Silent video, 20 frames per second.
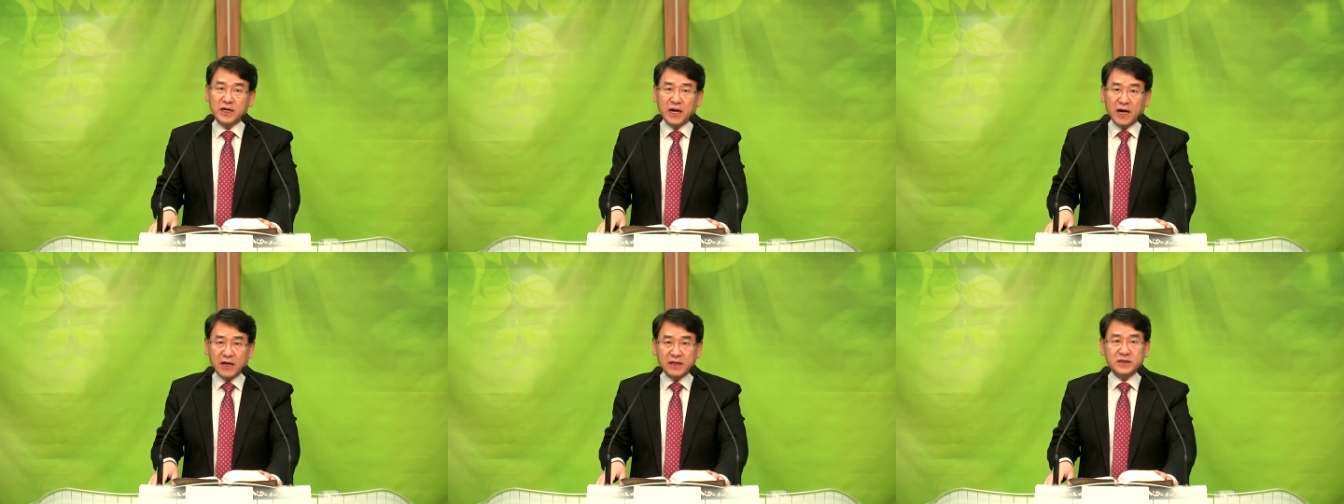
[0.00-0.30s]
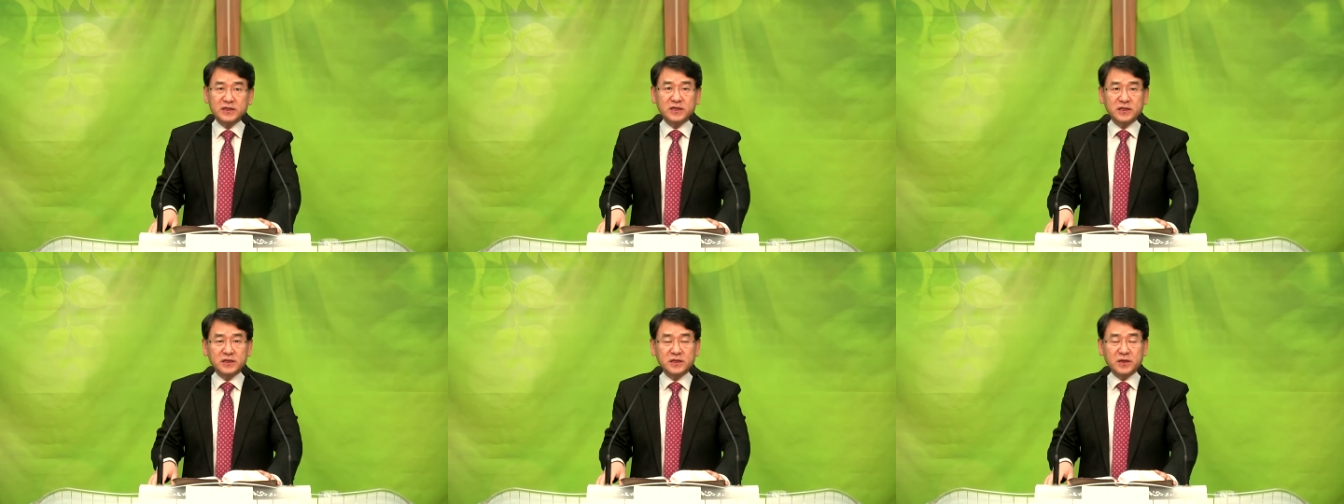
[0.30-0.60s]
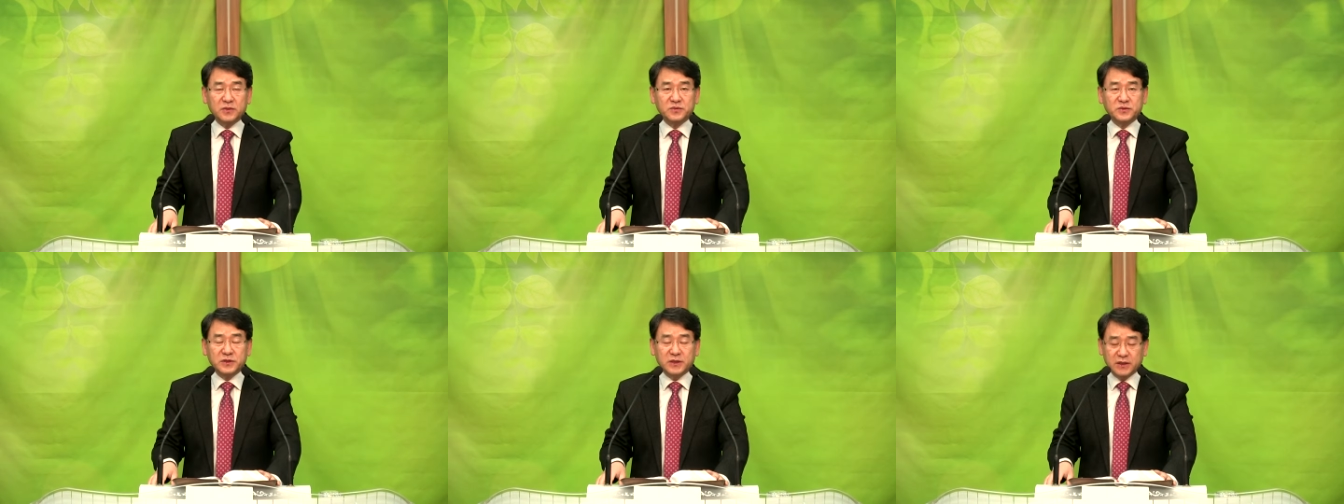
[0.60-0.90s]
않기
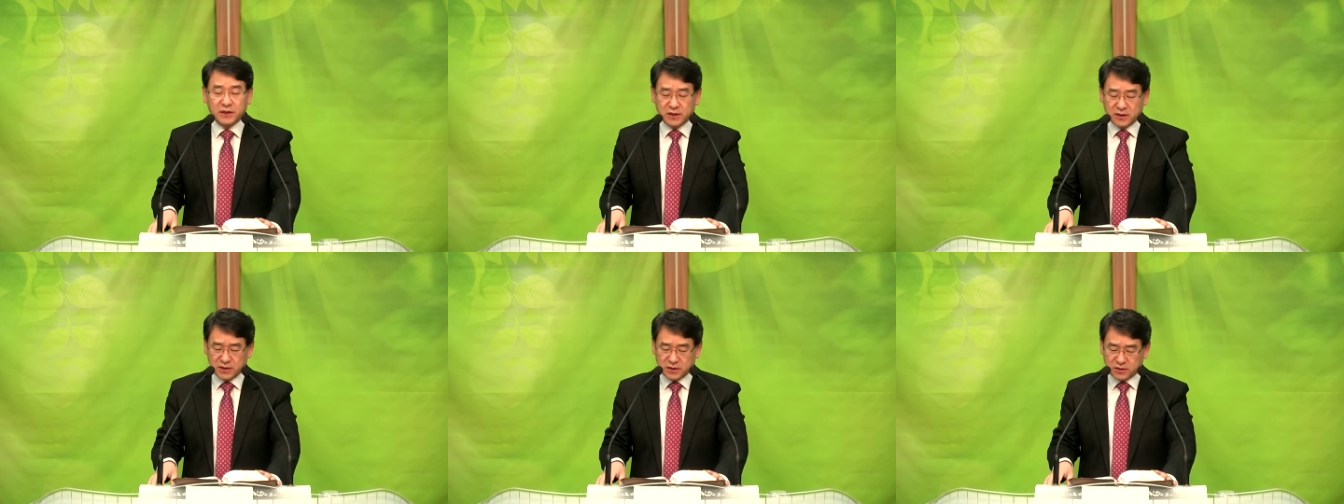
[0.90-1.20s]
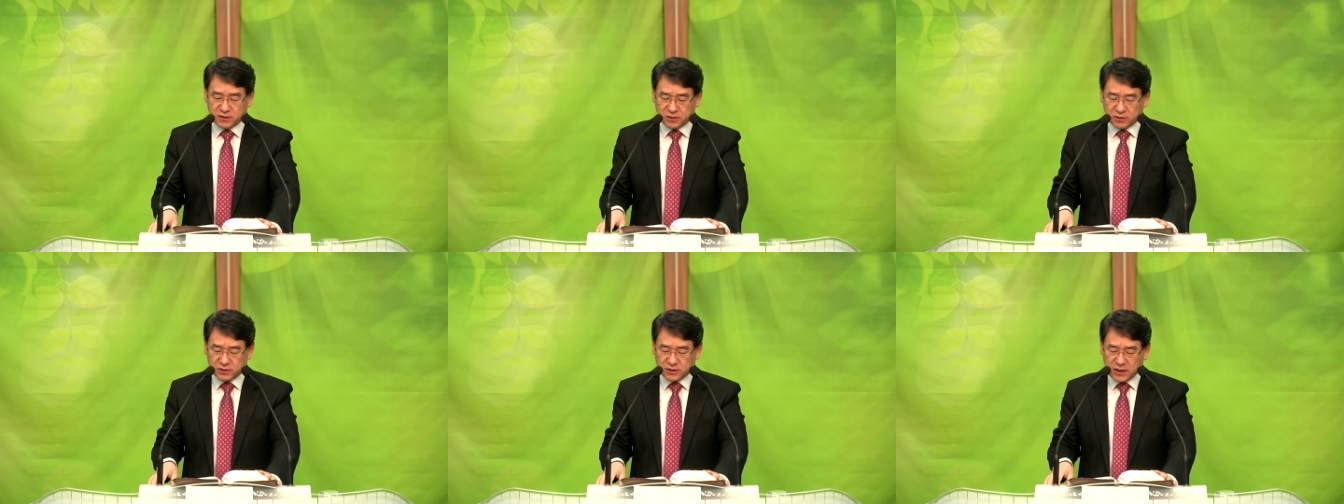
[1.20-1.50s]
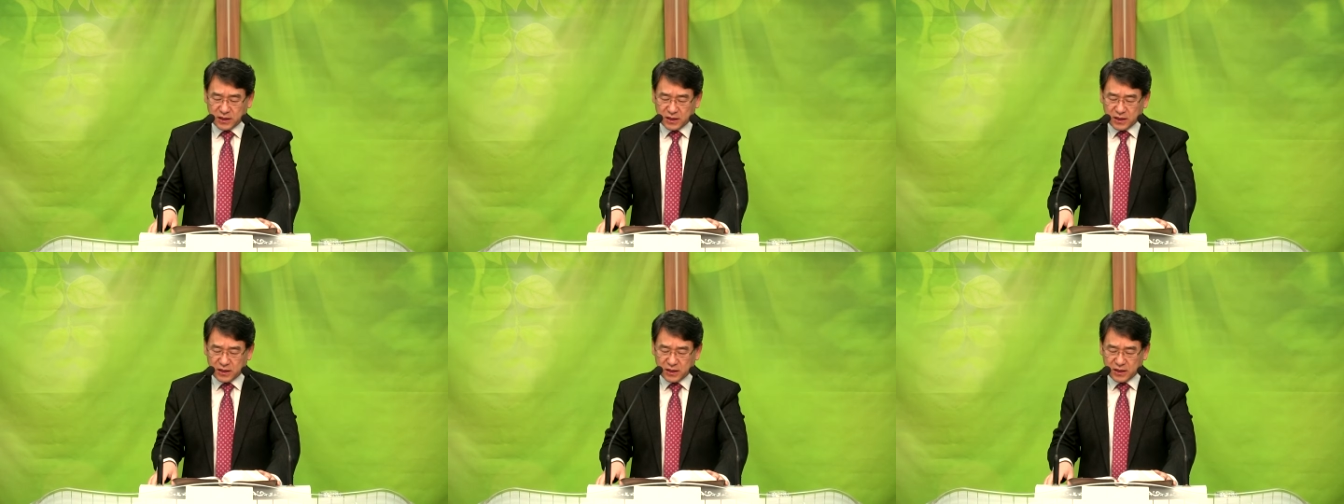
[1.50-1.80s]
때문에
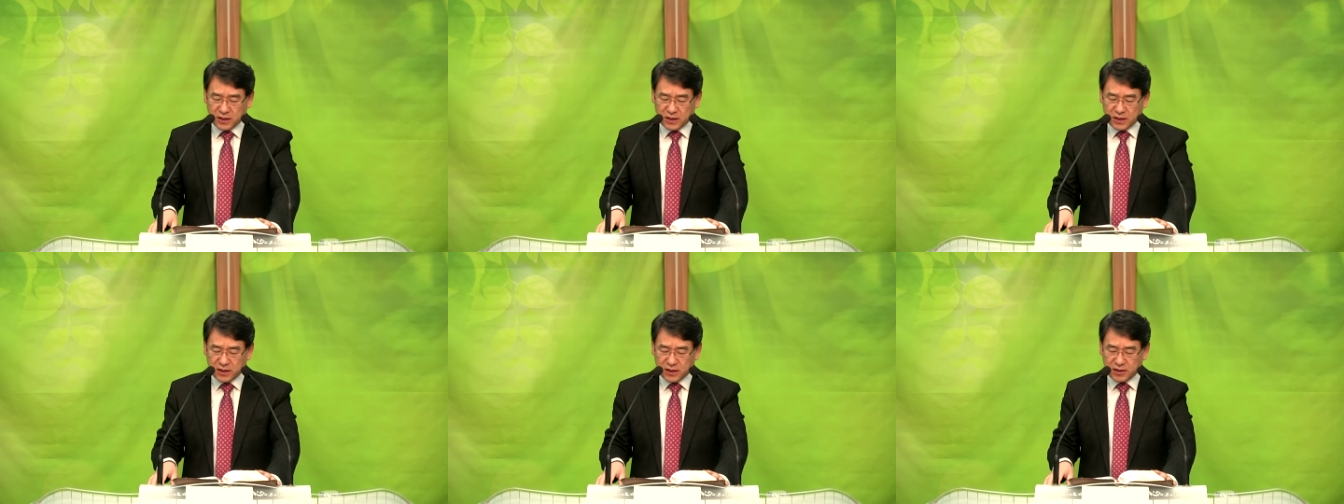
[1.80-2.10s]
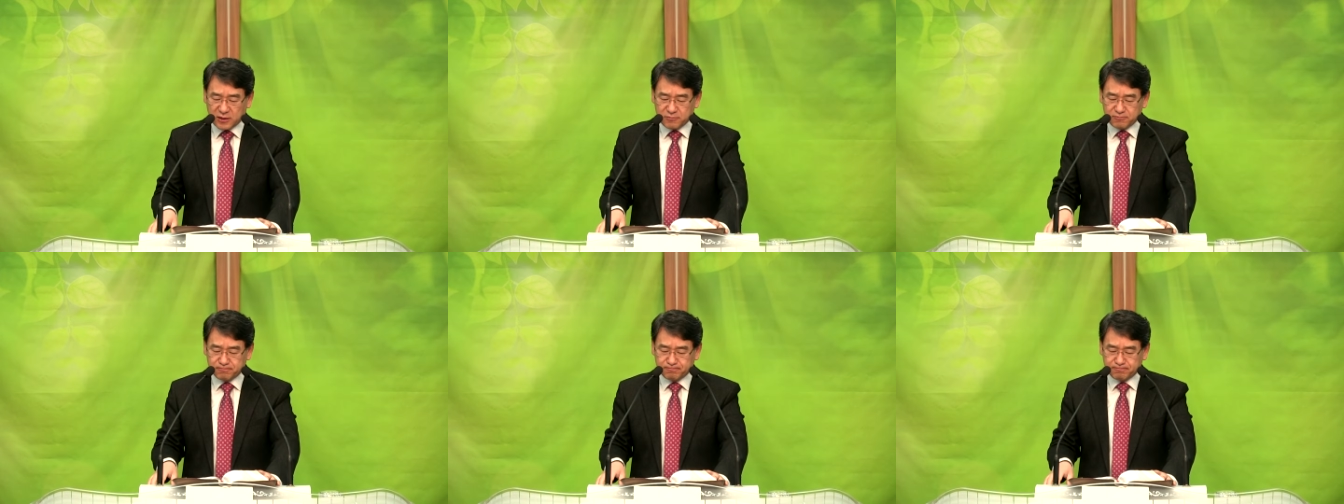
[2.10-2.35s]
그렇다.